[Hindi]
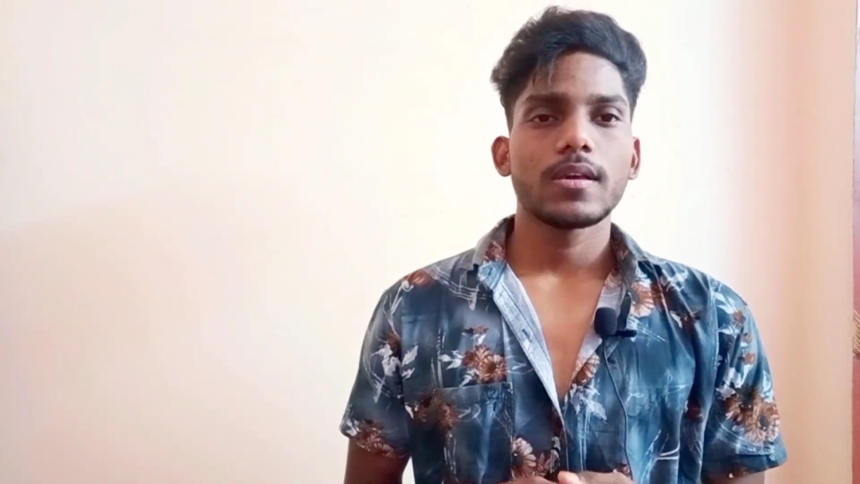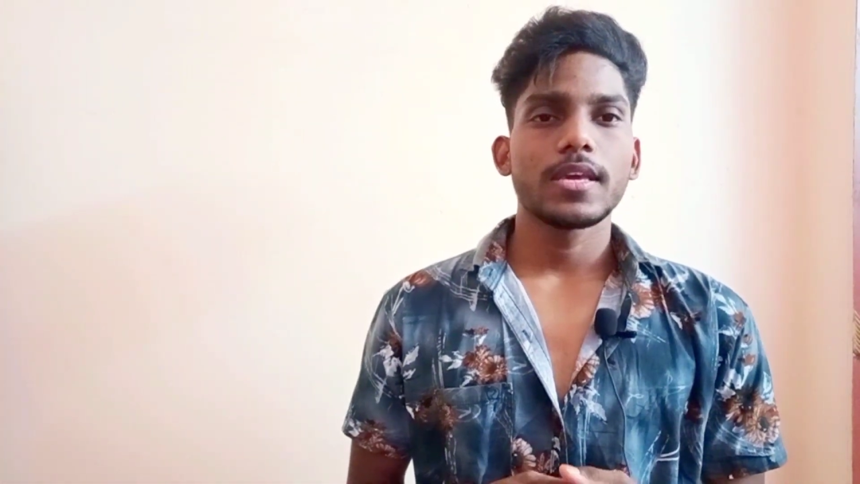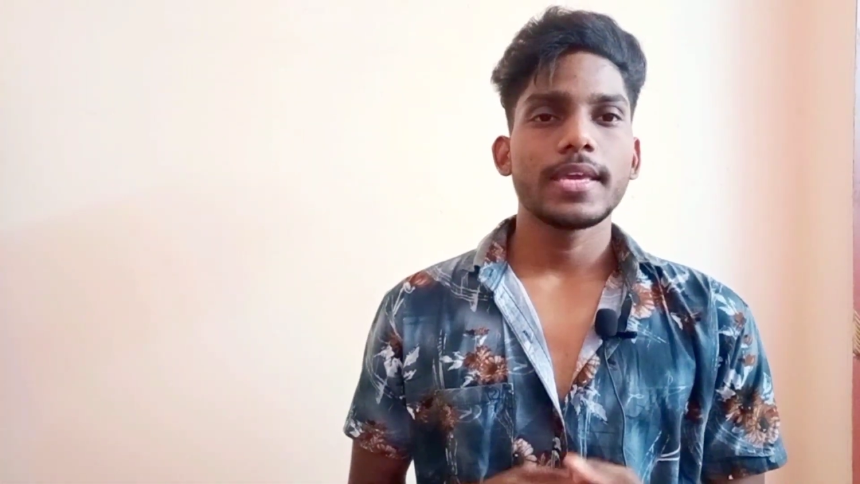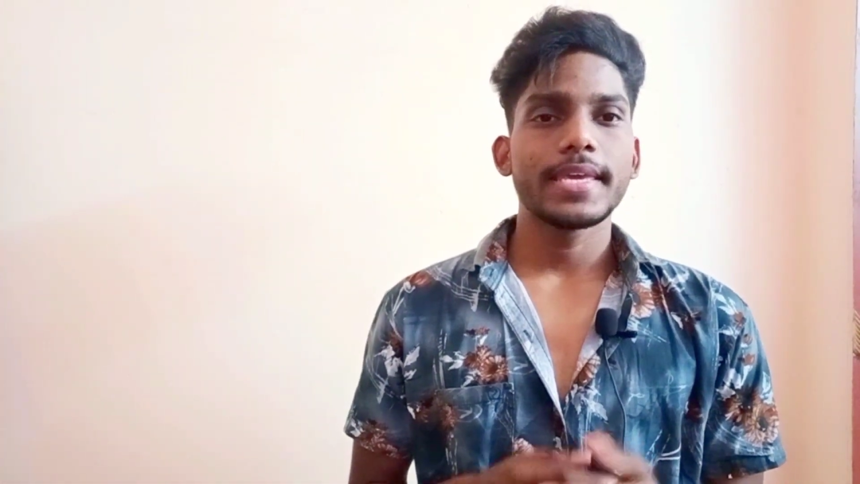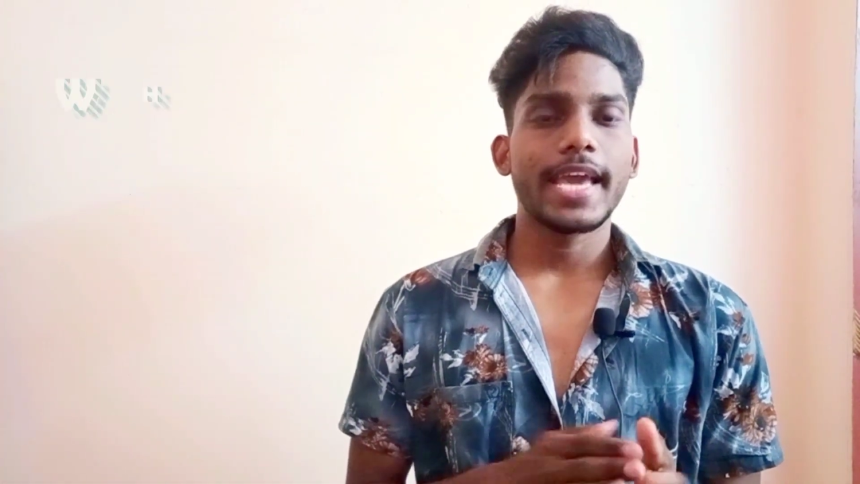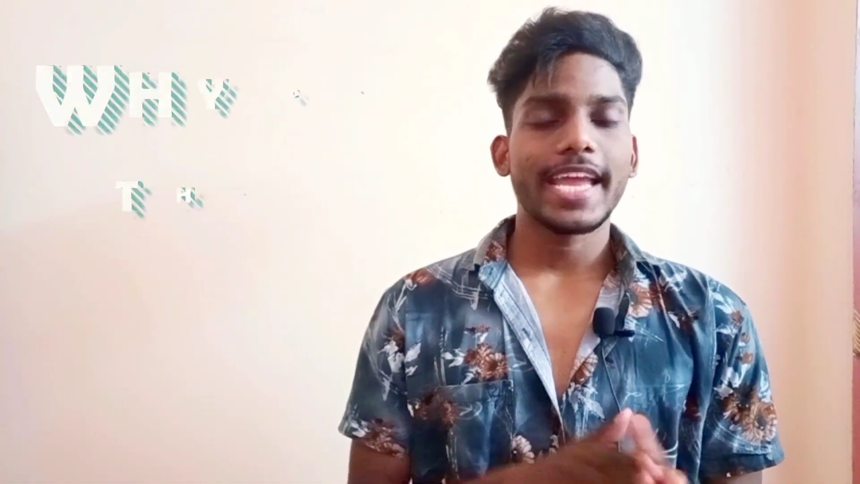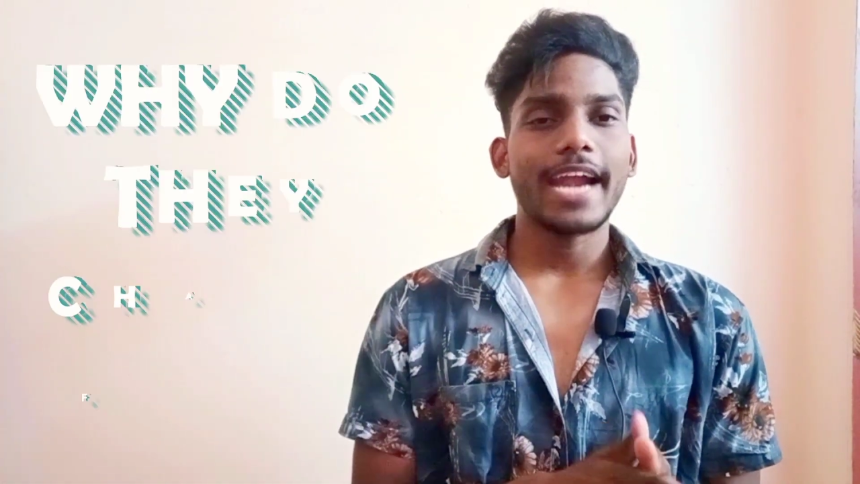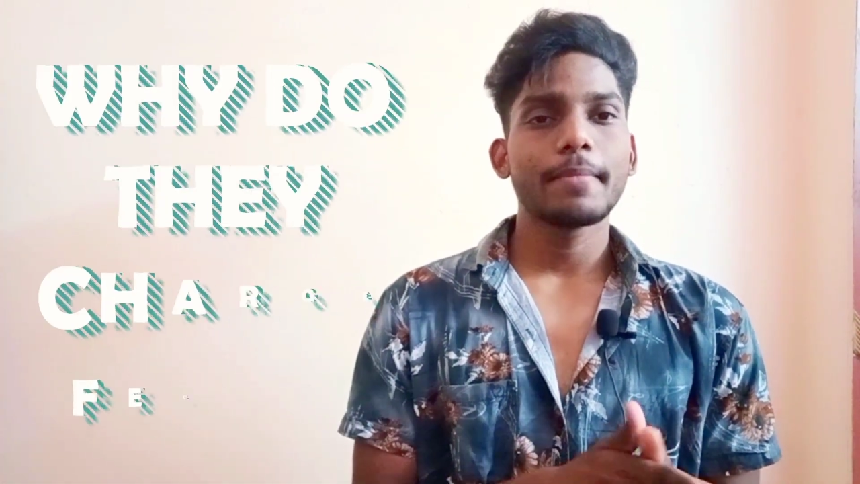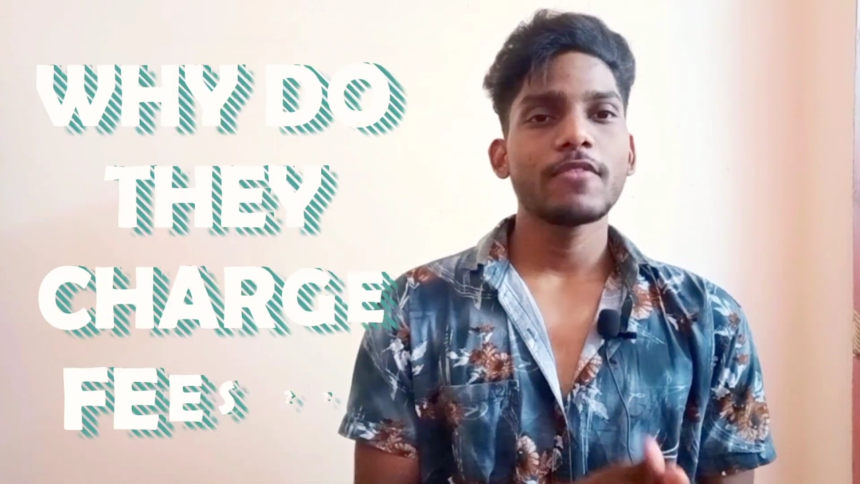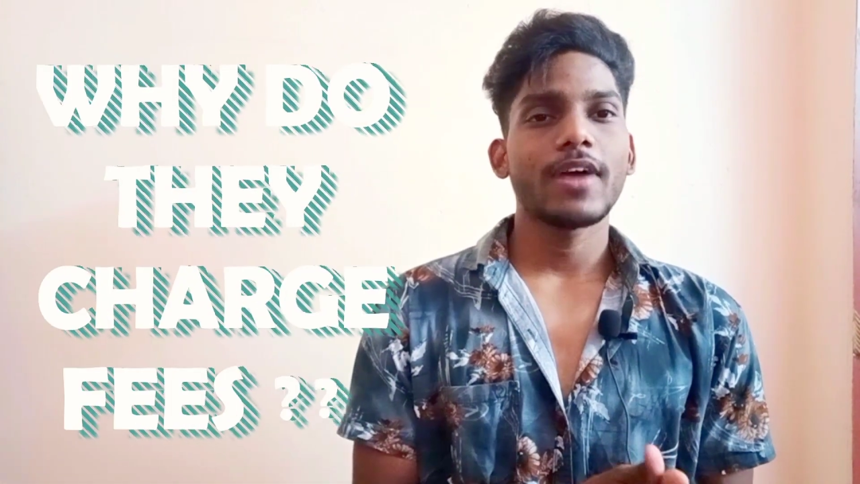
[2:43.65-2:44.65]
कि ये
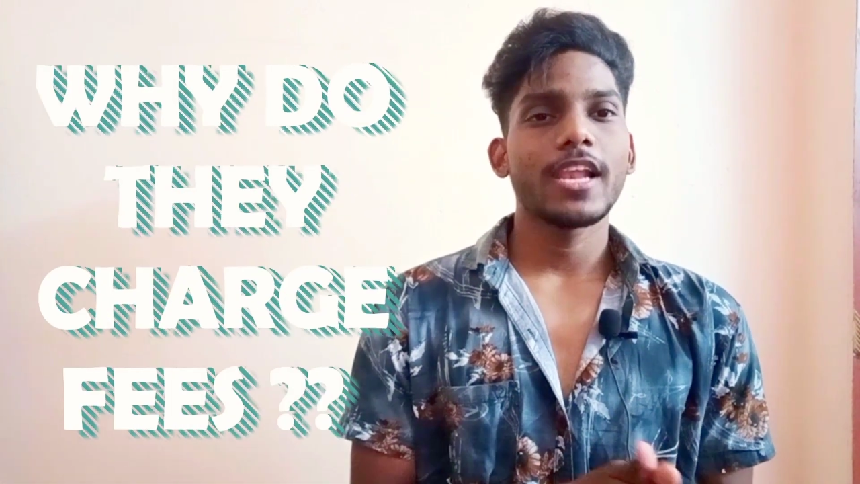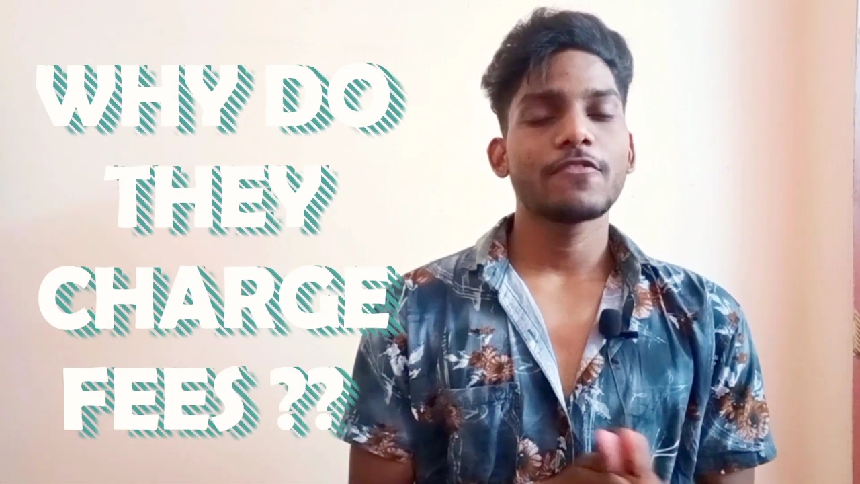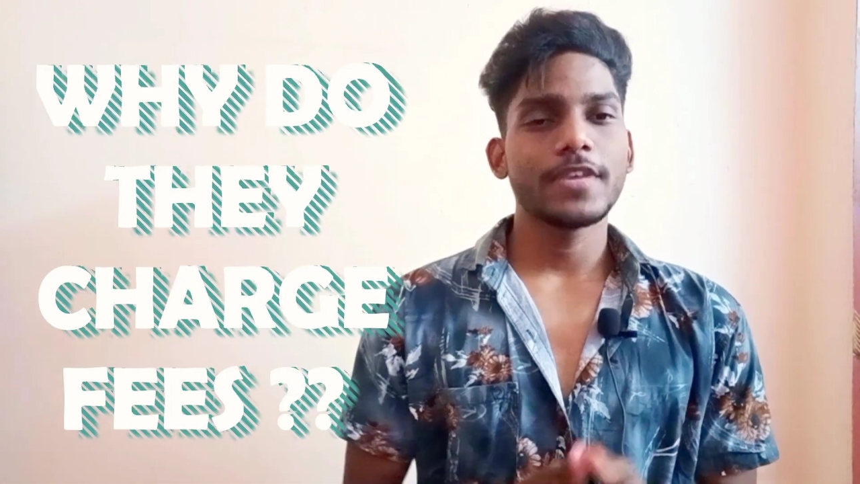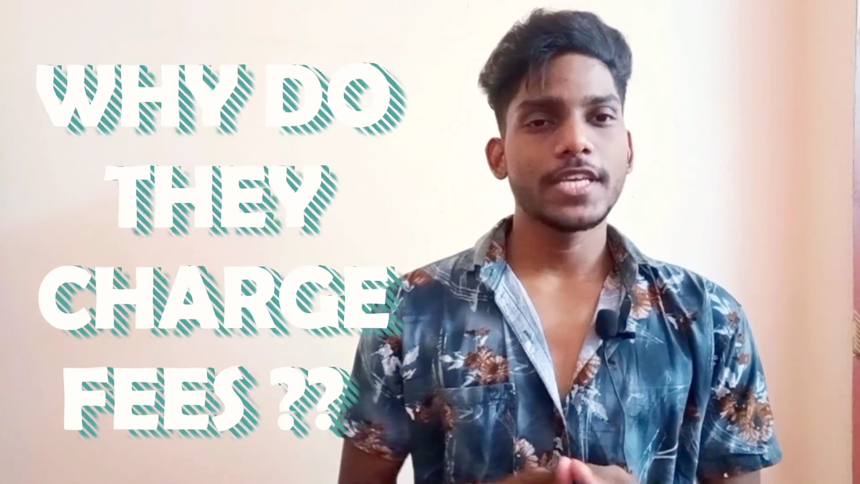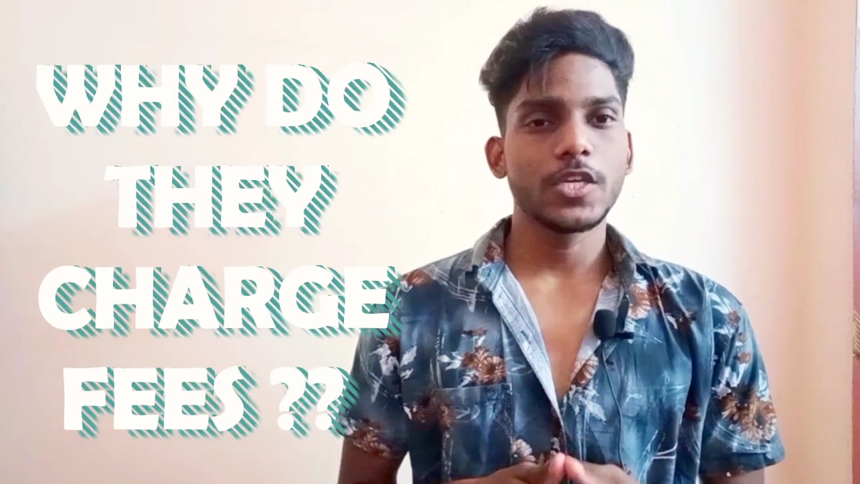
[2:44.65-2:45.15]
अकेडमी वाले फ़ी